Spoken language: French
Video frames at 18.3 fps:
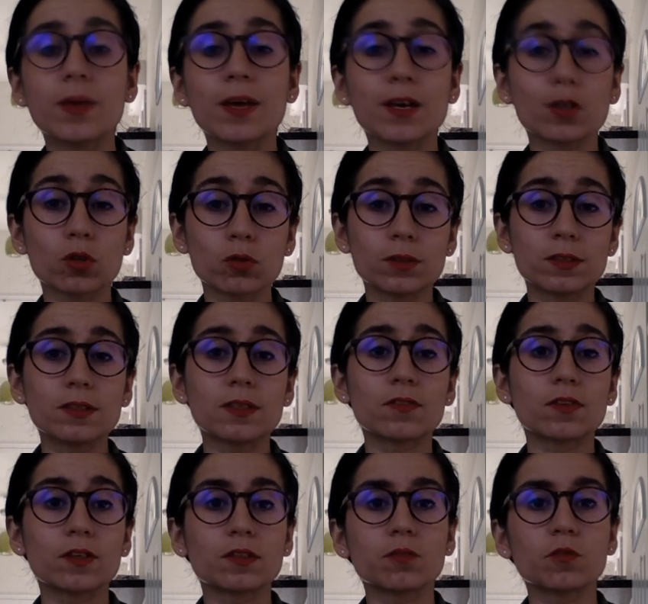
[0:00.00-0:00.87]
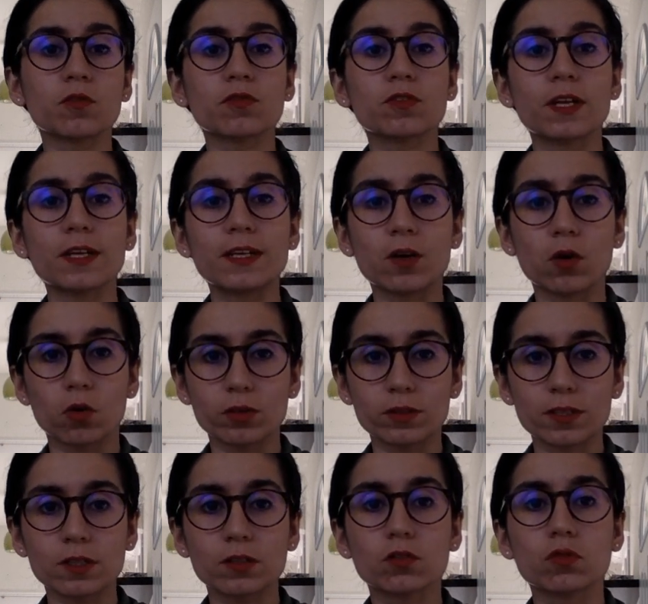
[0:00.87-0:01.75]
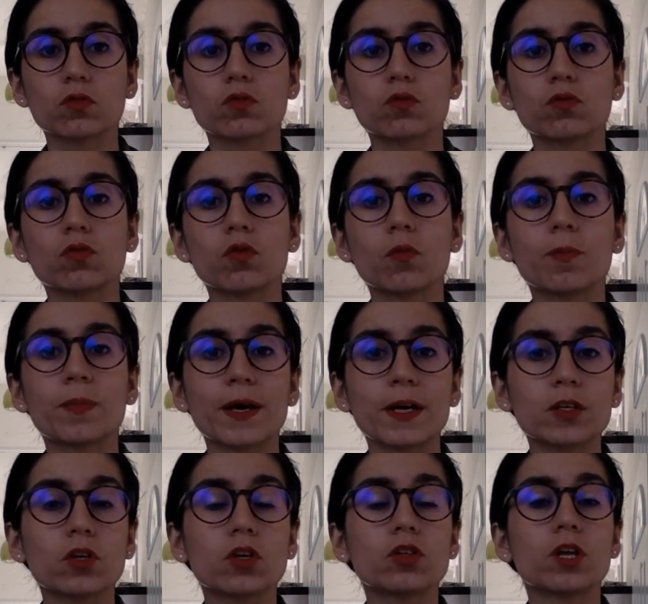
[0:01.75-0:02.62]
mercredi, effectivement, vous allez rentrer dans une période